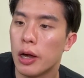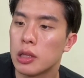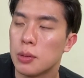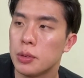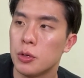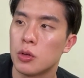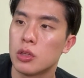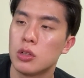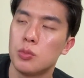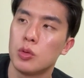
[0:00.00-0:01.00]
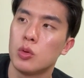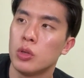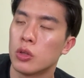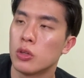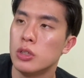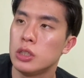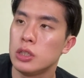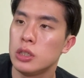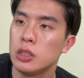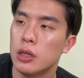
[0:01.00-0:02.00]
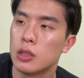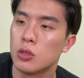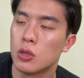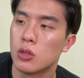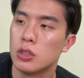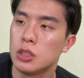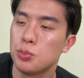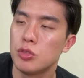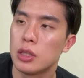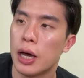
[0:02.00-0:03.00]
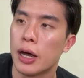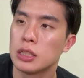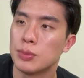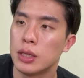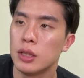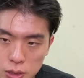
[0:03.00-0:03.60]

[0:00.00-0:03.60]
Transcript: 가야 되면 여기서는 보통 8시에서 8시 10분에 나가지만